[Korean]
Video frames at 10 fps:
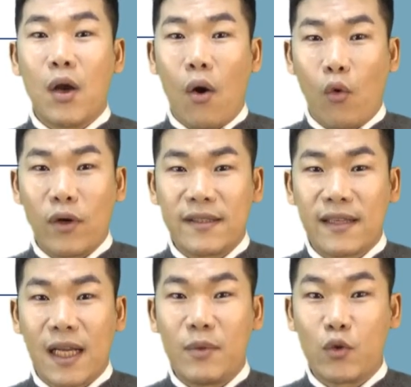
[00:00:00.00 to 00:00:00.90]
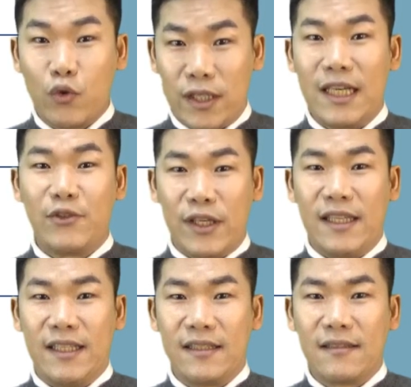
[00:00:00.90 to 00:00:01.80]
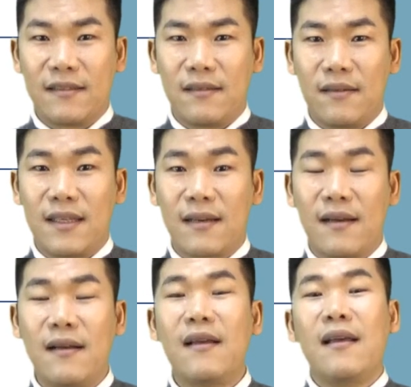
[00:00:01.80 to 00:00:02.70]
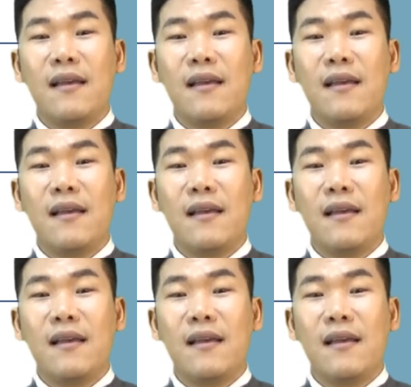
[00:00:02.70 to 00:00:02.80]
억울한 사람을 구제할 수 있는 그러니까